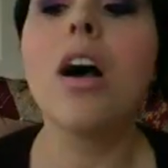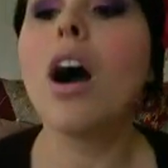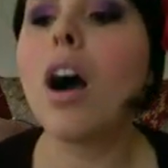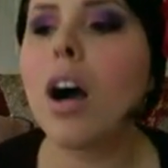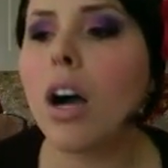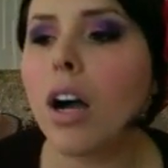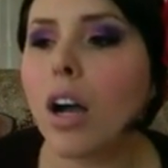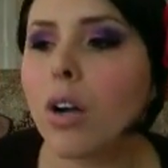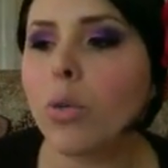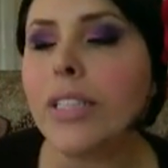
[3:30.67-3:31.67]

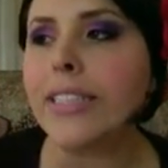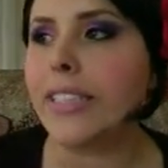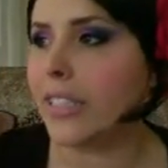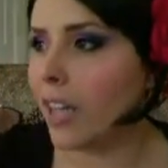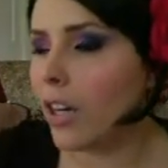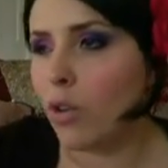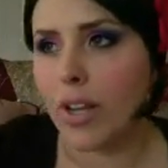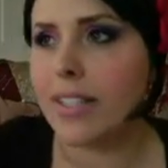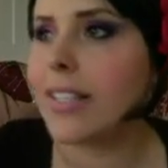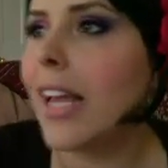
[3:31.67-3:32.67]
Uh, quindi,
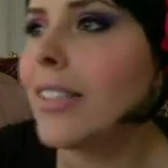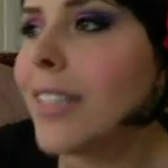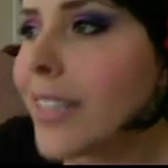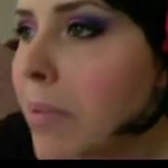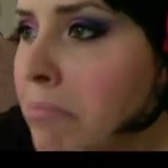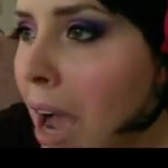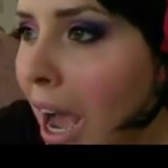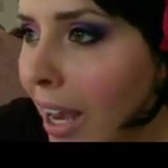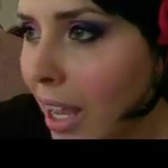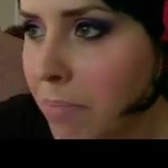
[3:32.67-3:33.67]
allora, se andate a
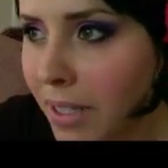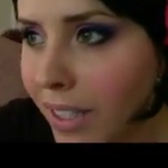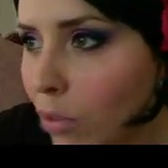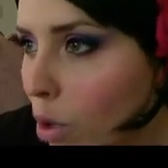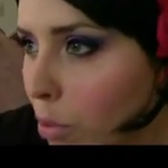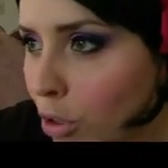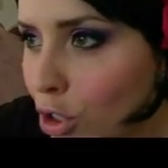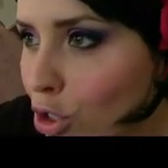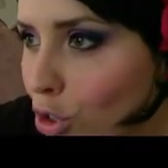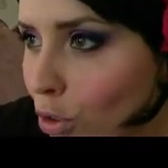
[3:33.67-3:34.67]
mare e mettete una
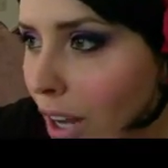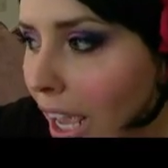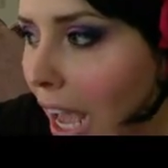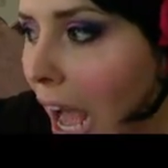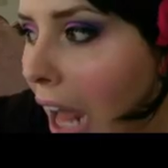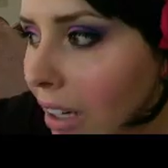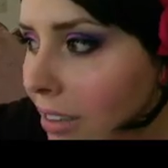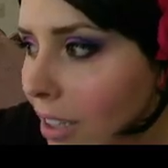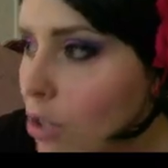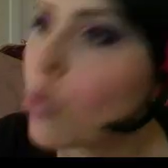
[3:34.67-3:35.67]
protezione
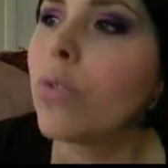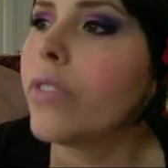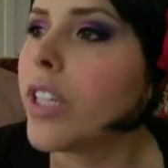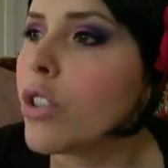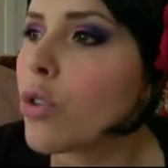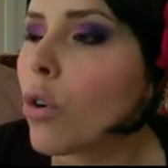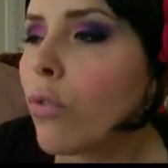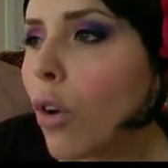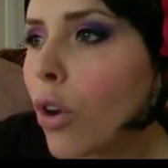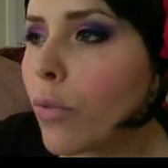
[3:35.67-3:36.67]
alta sul viso,
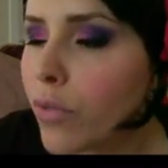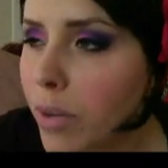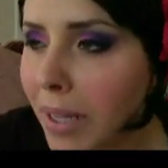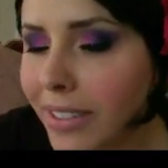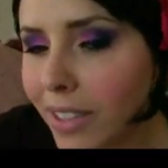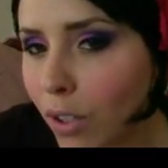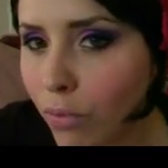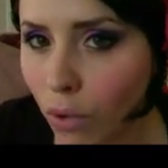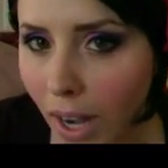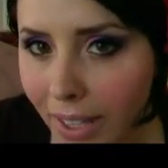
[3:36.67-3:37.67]
voi ovviamente non
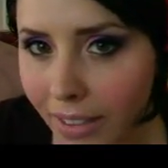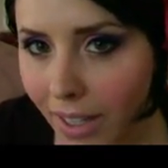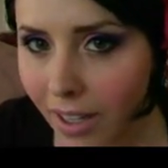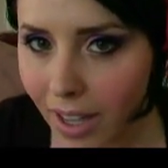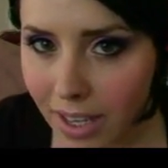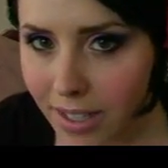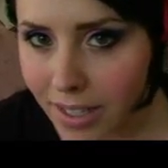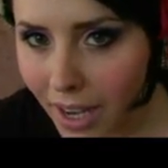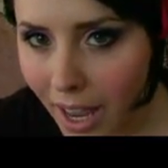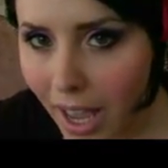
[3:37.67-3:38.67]
volete
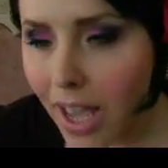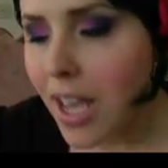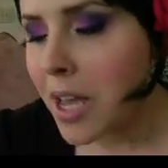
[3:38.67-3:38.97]
essere